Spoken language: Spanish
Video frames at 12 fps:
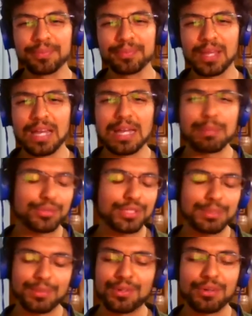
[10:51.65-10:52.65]
Ah, pues
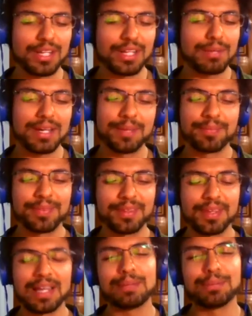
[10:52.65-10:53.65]
Simón, le va.
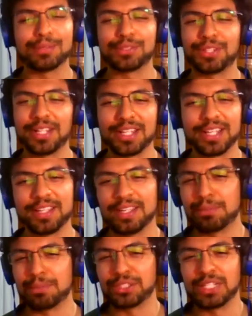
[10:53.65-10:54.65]
Ah, pues órale. Y
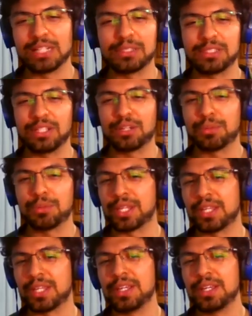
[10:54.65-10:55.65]
pues ya nada más así como
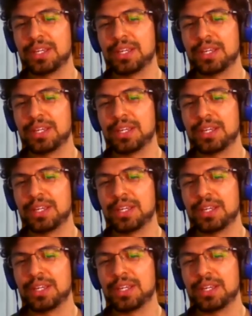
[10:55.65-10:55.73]
de,